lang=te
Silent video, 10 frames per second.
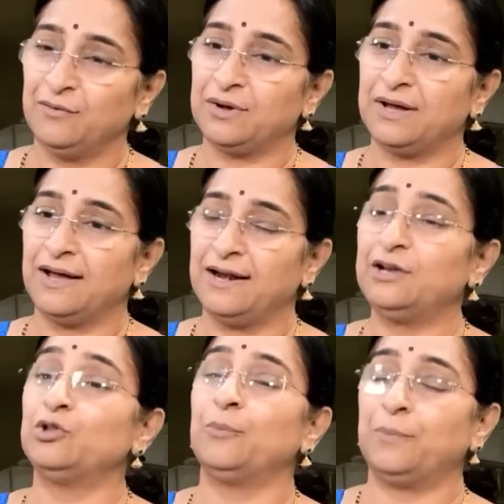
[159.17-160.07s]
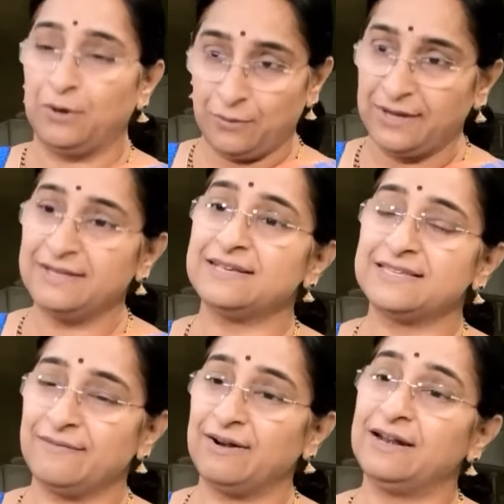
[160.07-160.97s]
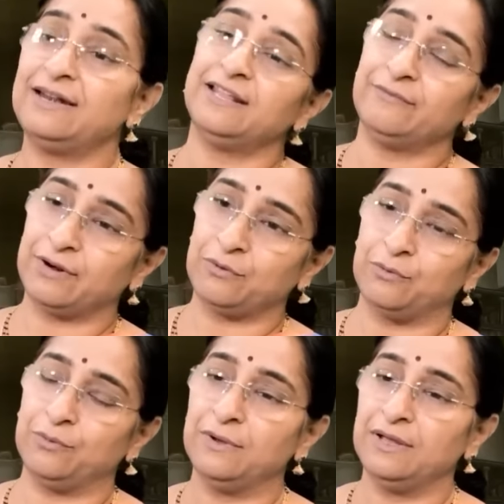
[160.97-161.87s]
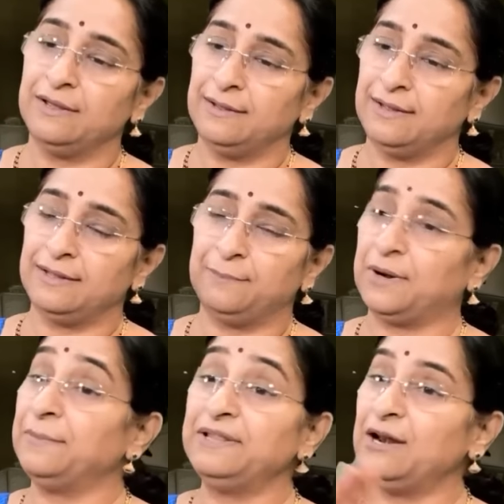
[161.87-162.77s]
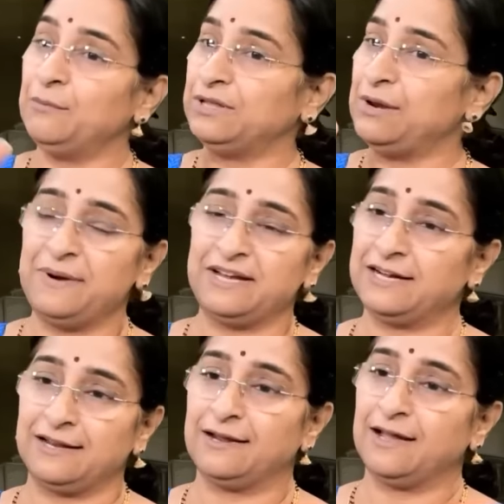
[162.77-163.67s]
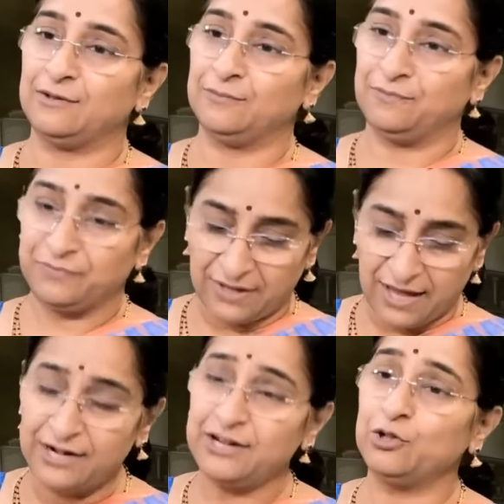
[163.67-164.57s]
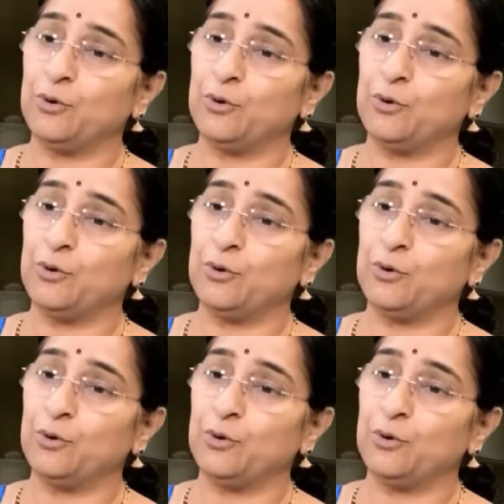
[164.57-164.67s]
ఒక అరటి దొప్పలో ఏం చేసేవాళ్ళంటే ఇదివరకు వరకు ప్రమిదలు వదిలిపెట్టడం కాదు అరటి